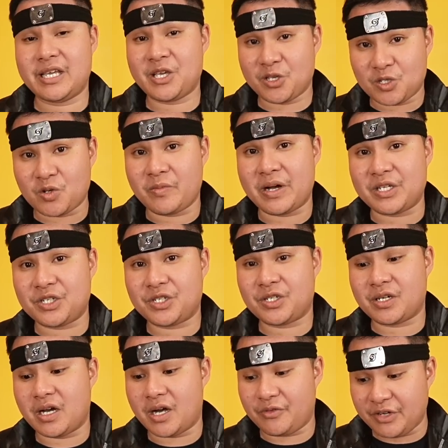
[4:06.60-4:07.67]
Thank you so
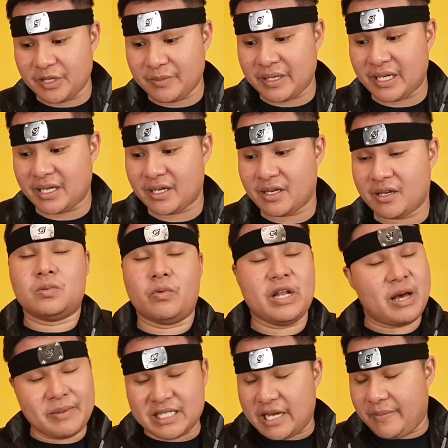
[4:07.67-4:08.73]
much. Uh, Realme,
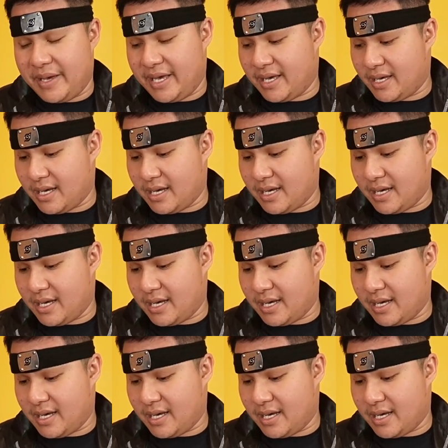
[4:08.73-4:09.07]
wala masabi.